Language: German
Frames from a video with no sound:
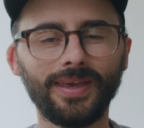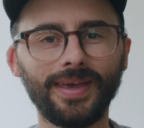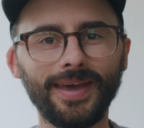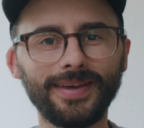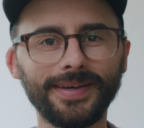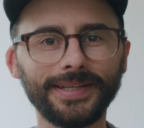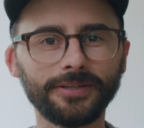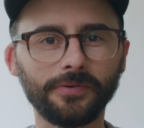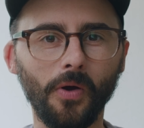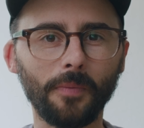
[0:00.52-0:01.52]
Hey,
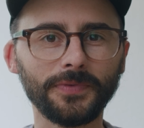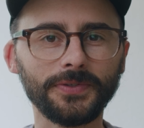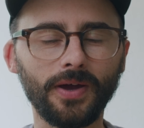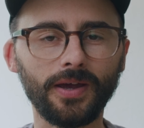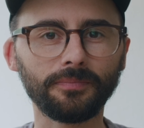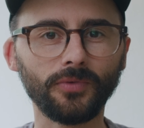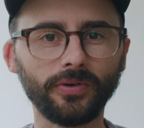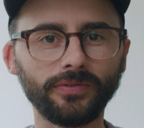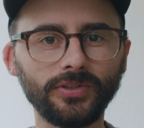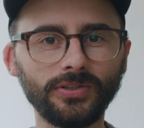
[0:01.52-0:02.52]
herzlich willkommen zu einem
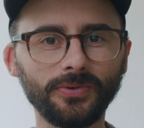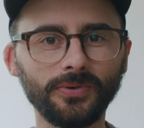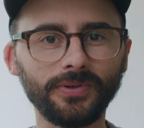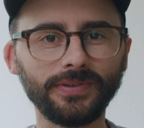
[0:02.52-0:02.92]
neuen Video.